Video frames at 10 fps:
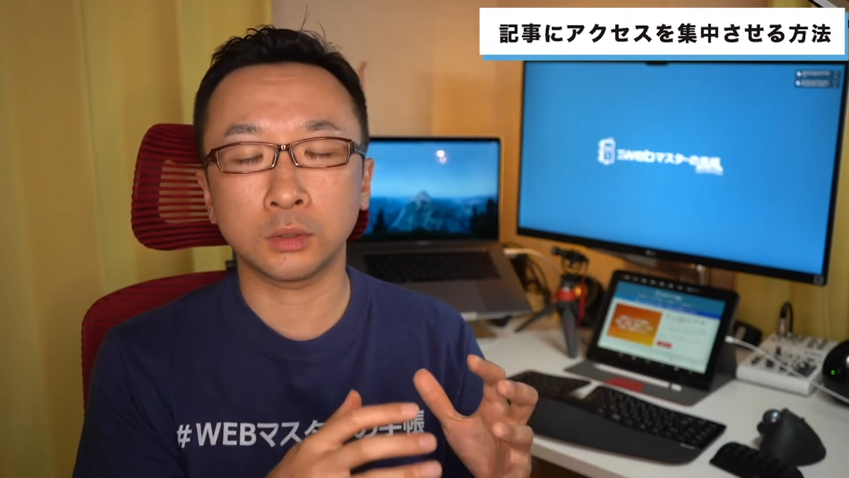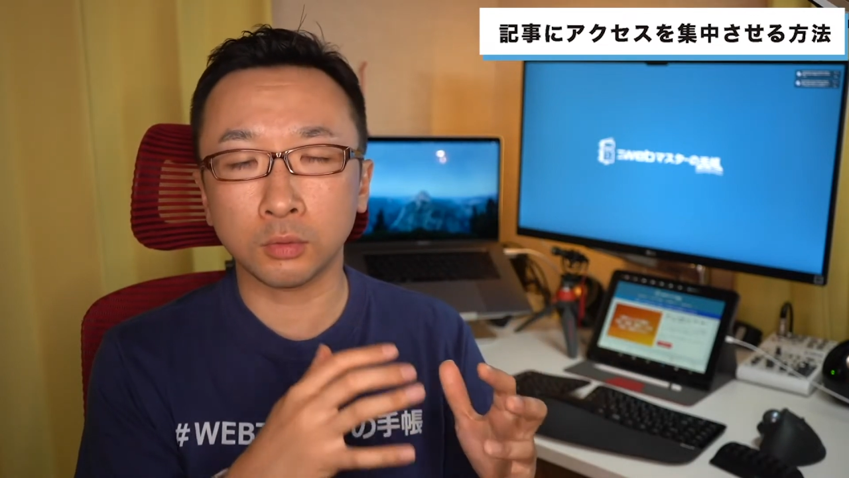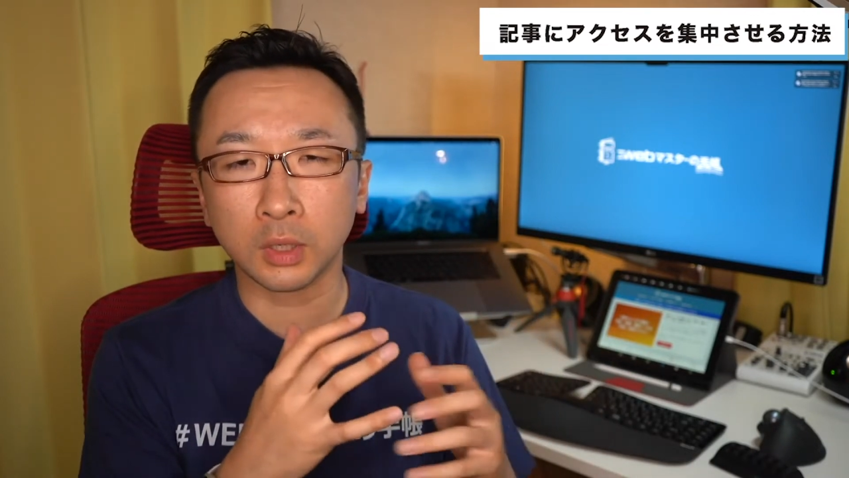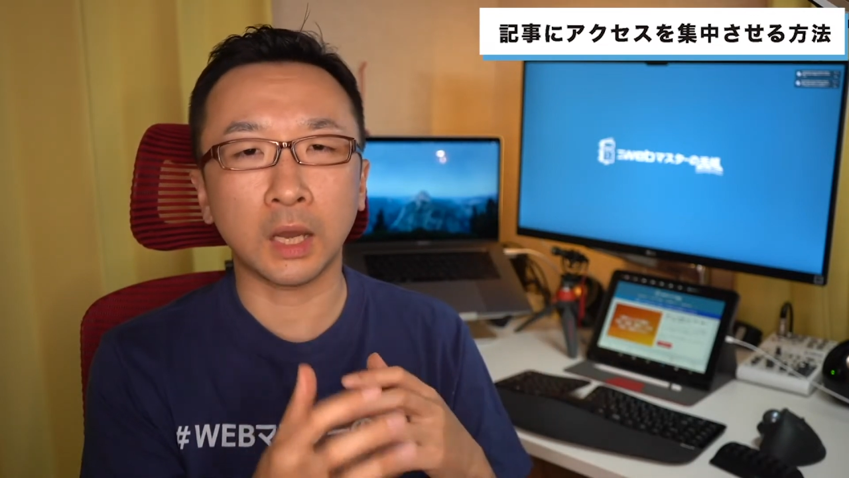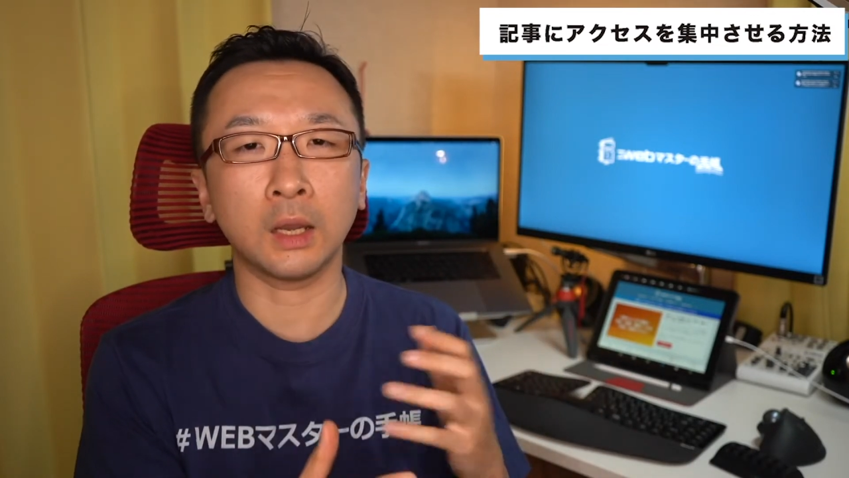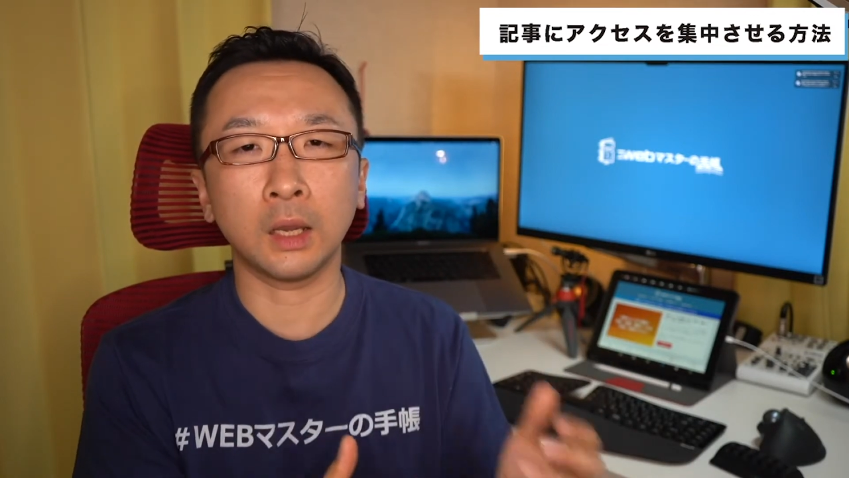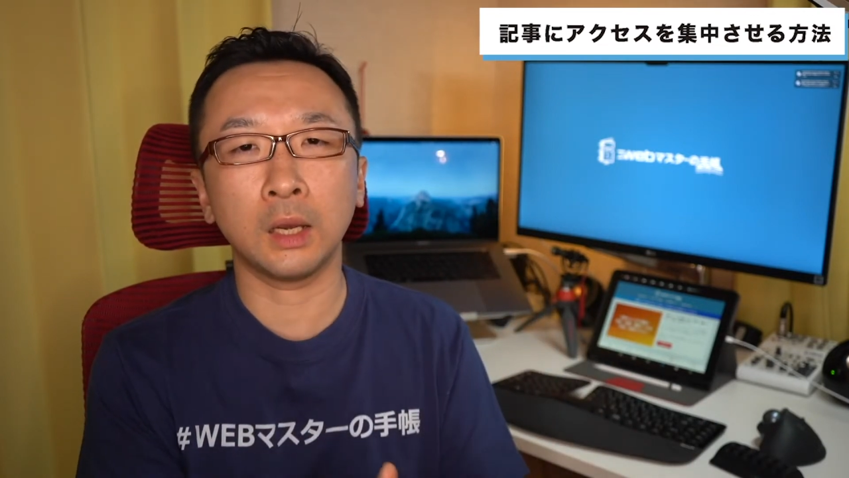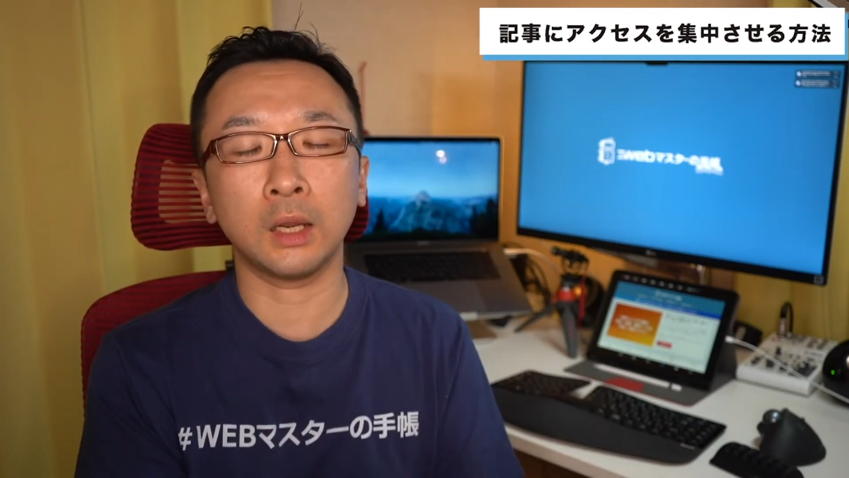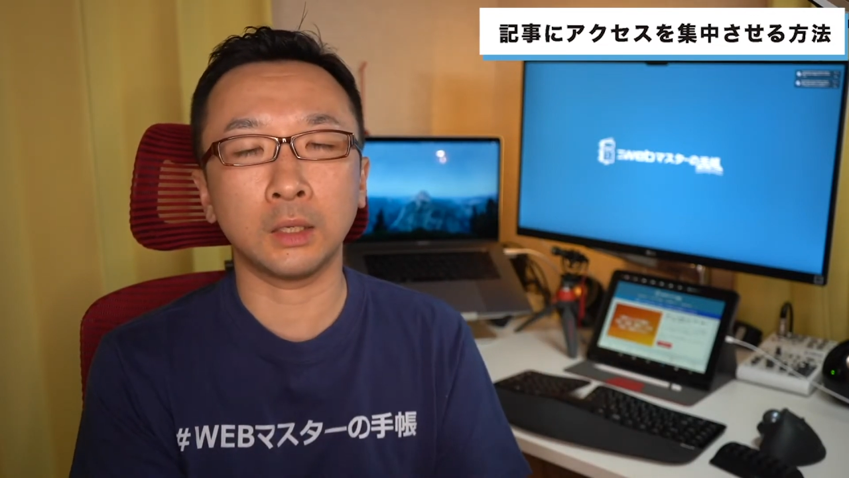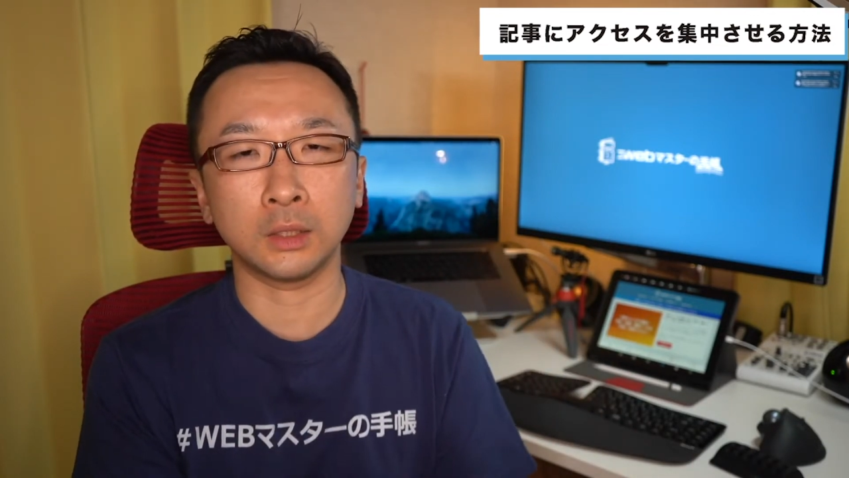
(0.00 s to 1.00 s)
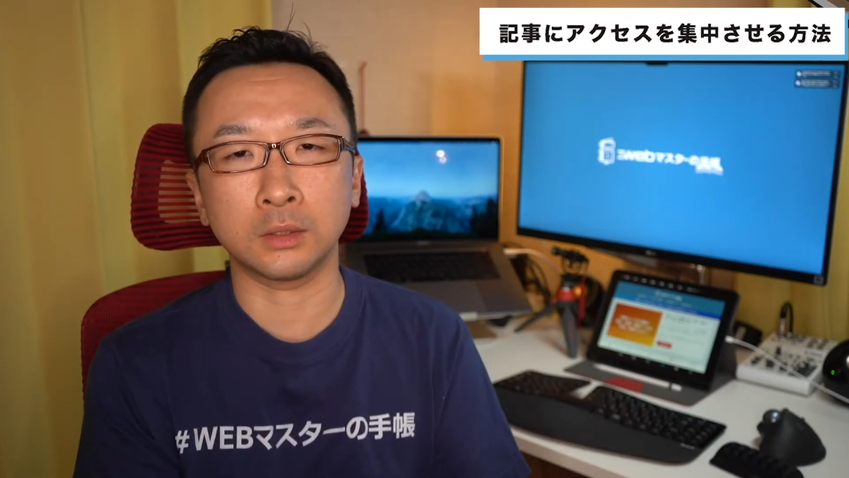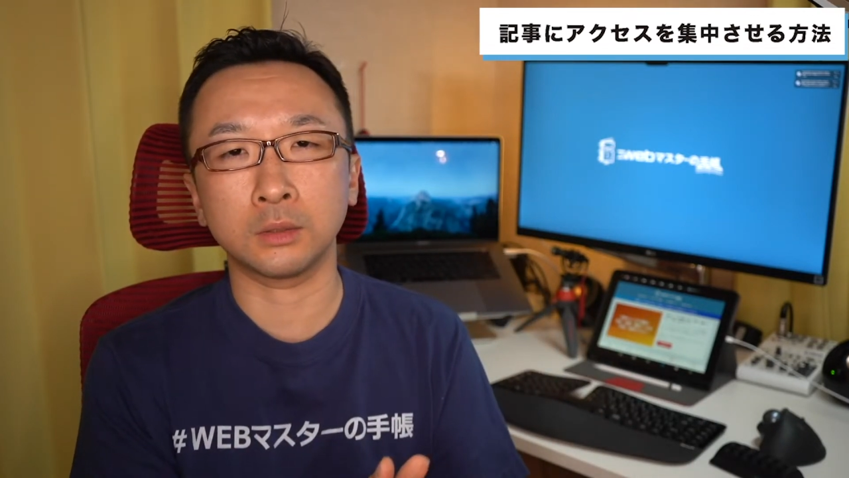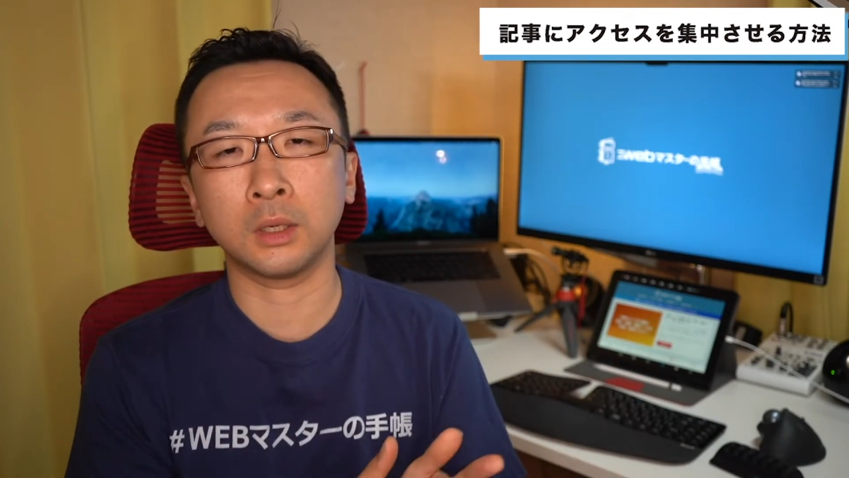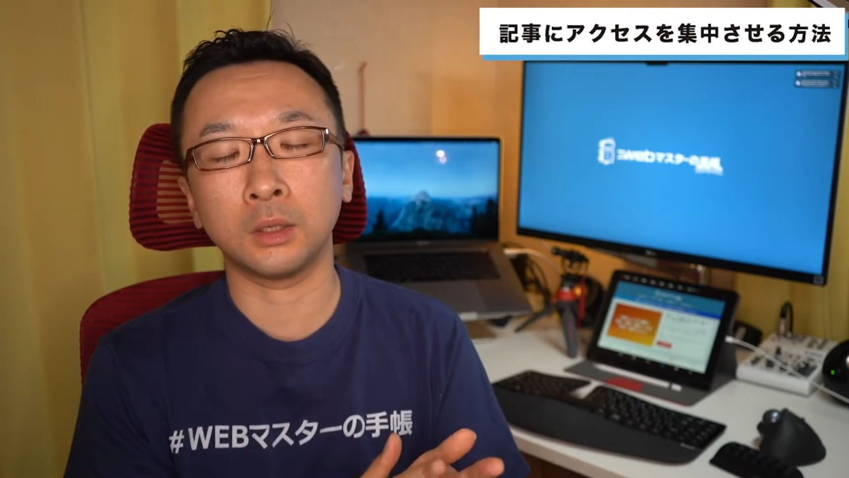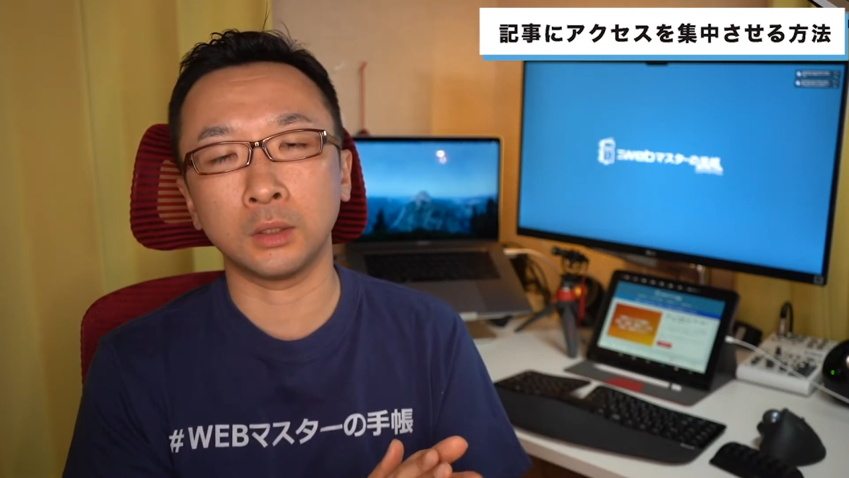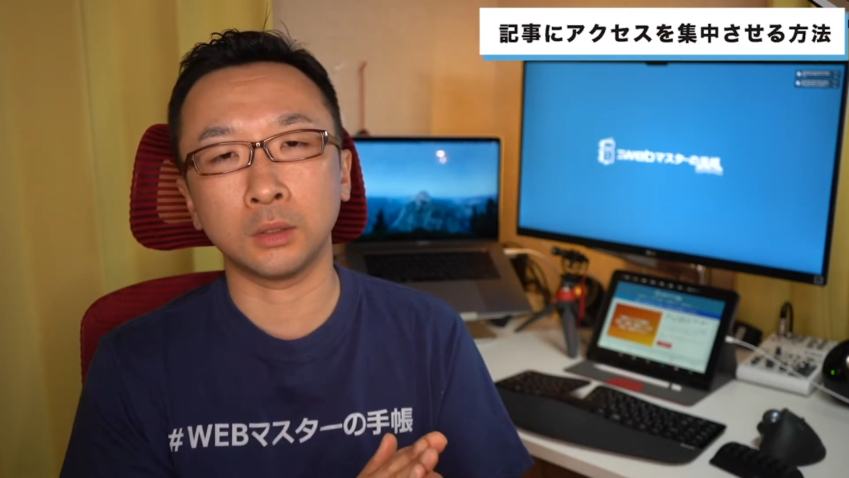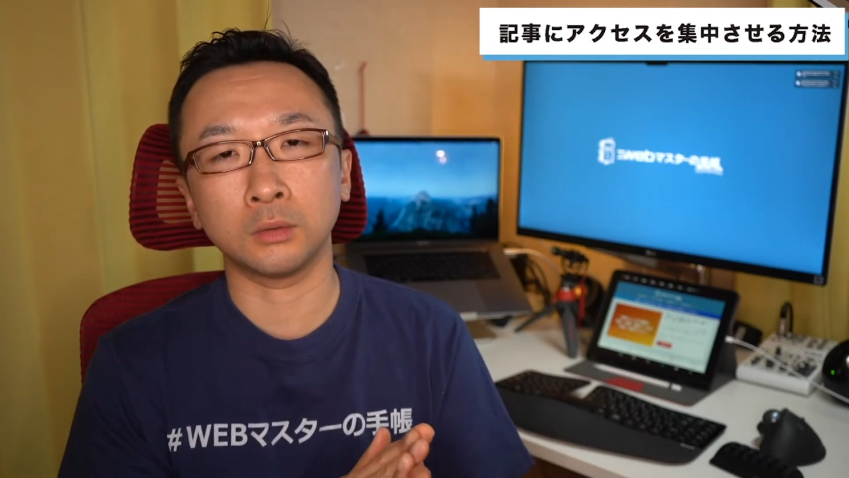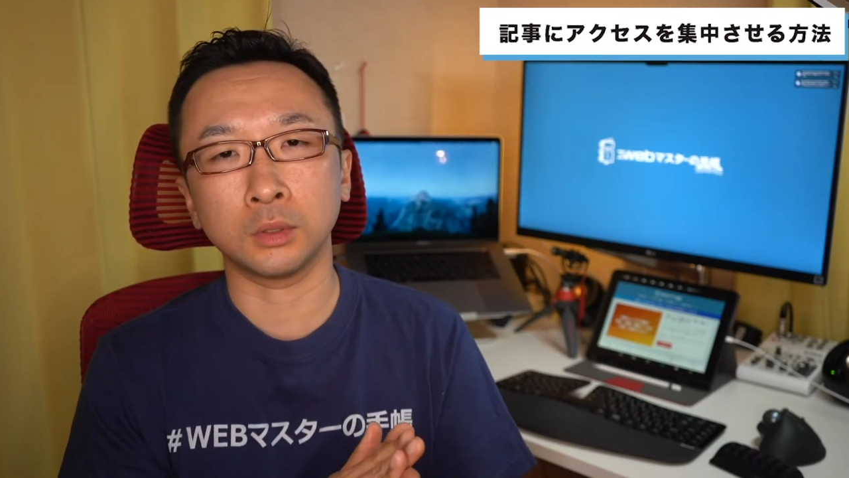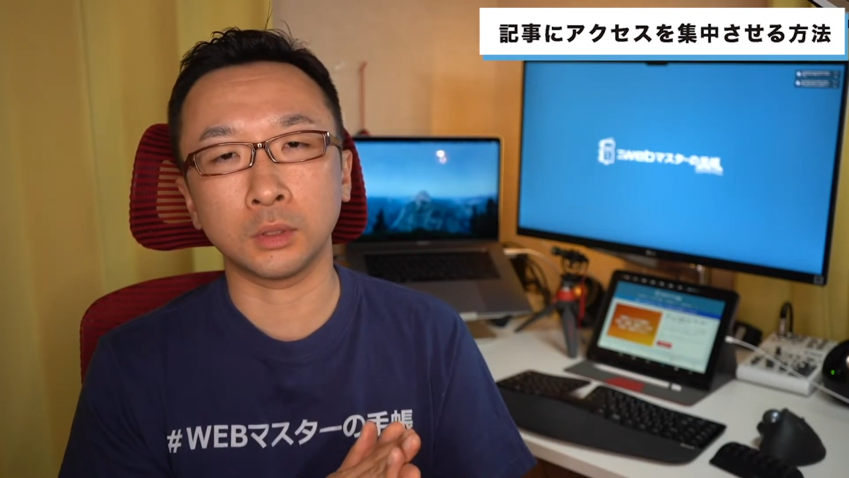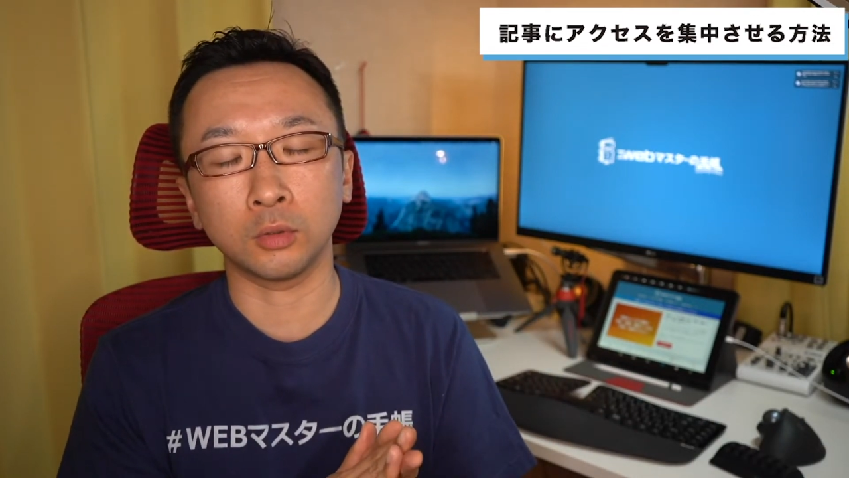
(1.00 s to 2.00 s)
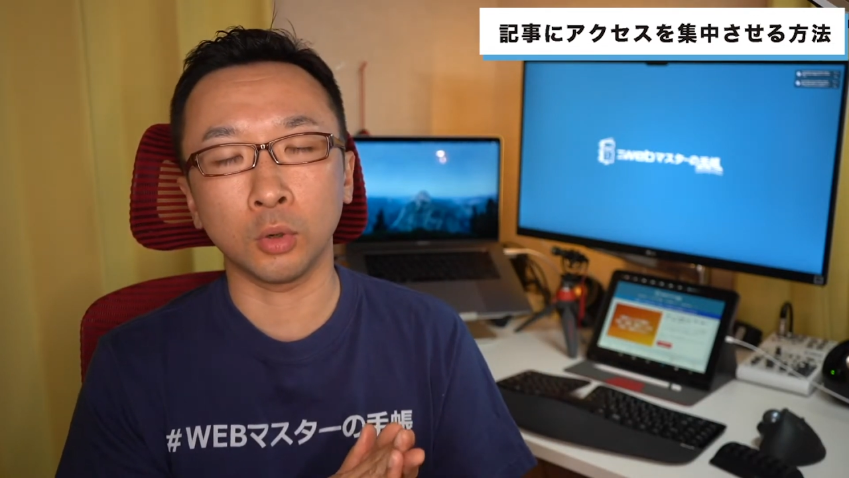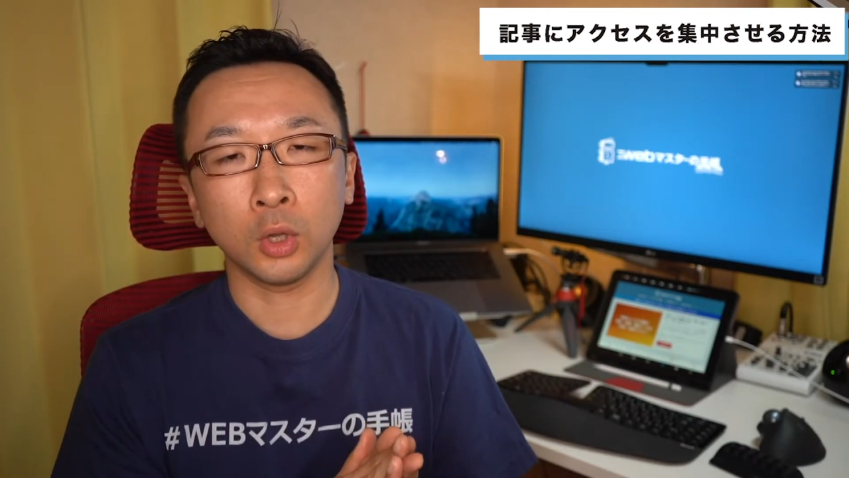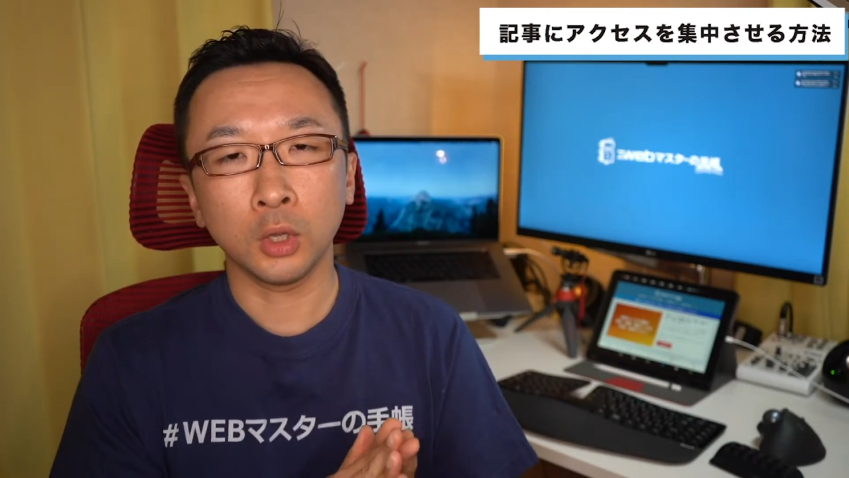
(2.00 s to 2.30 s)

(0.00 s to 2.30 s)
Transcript: すごく考えられて作られてるんですけど、